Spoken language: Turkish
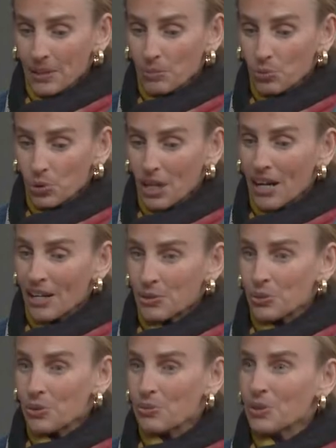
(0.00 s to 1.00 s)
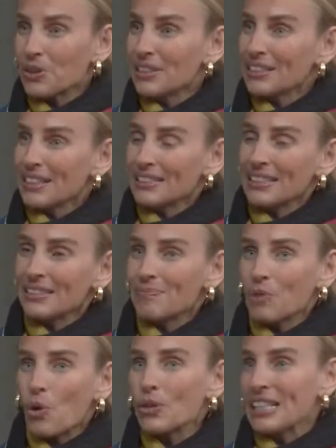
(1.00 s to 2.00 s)
bu kalsiyumu yani
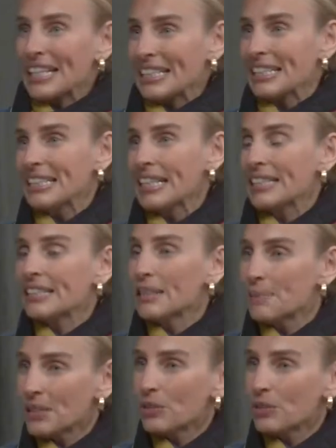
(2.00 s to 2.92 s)
o kekin yerine tabii